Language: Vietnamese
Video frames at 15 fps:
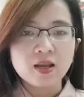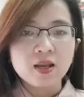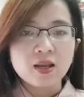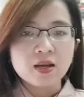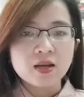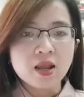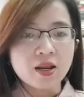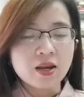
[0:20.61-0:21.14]

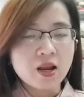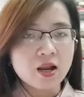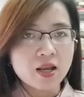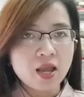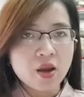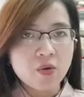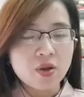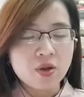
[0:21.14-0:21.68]
Để nâng
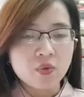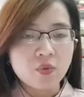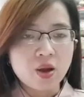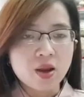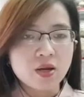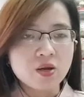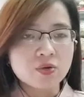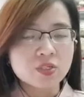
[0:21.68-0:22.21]
cao hiệu
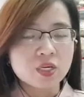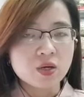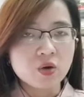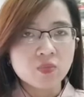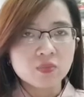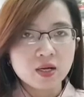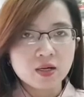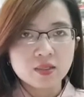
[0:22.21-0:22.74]
quả điều trị
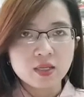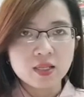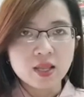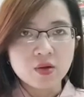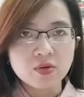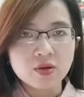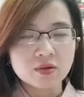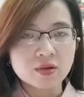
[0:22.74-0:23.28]
ung thư thì
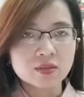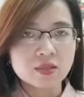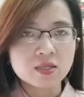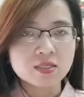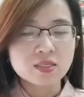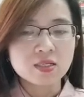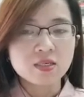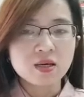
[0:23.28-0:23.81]
Thảo Dược Đức
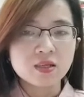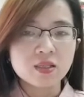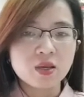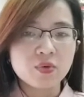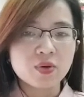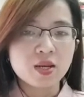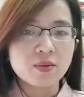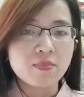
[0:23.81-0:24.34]
Thịnh xin giới
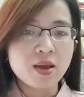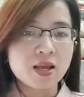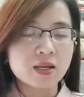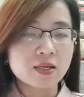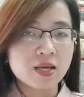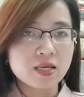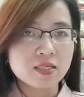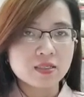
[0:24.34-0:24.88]
thiệu đến bạn
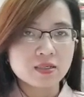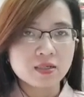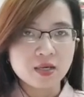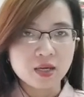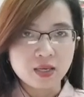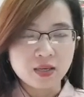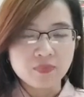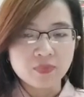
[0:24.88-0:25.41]
cây xương
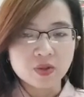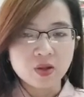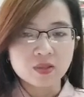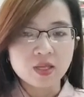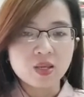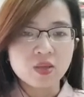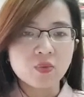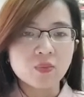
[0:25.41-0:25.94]
khỉ có
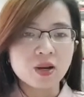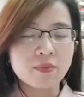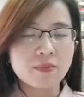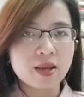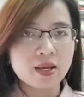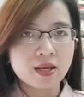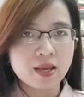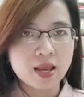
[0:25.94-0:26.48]
tác dụng là
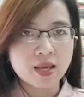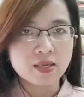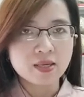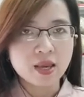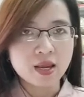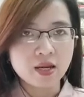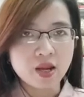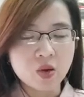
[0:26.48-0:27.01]
mát gan,
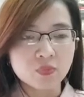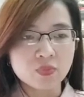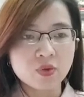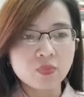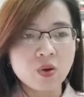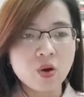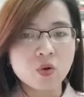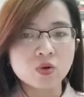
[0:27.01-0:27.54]
giải độc, giúp
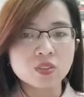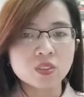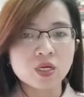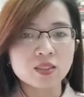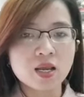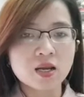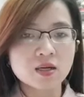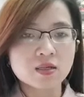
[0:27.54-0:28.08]
hỗ trợ
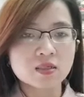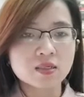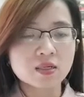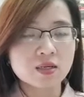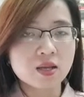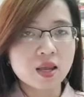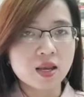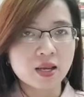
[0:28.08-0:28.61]
tăng cường sức
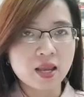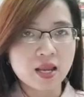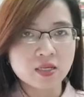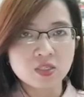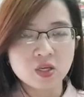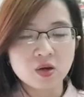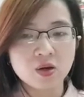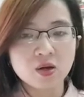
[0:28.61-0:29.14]
đề kháng
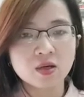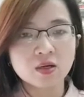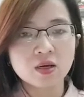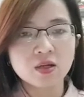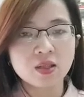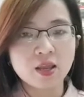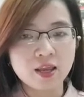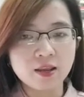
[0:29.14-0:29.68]
cho
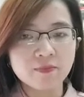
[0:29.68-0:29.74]
cơ thể.